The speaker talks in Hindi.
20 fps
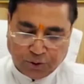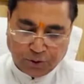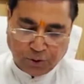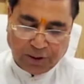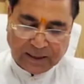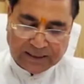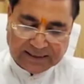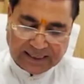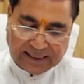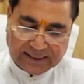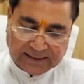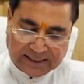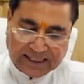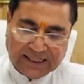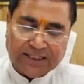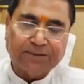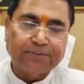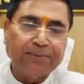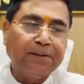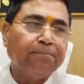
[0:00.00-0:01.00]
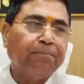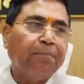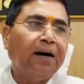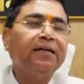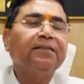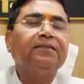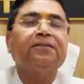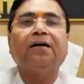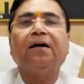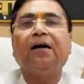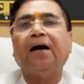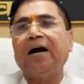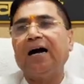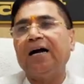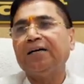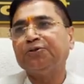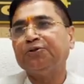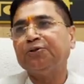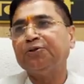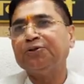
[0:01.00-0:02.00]
2023 में मात्र
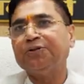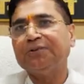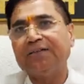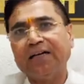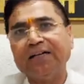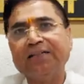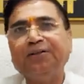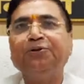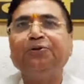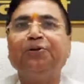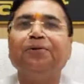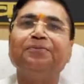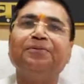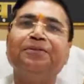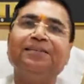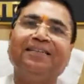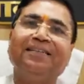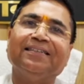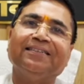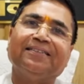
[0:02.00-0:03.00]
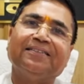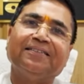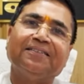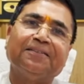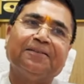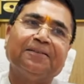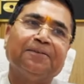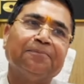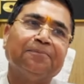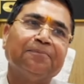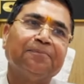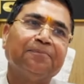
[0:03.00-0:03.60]
807 यूएमसी केसेस थे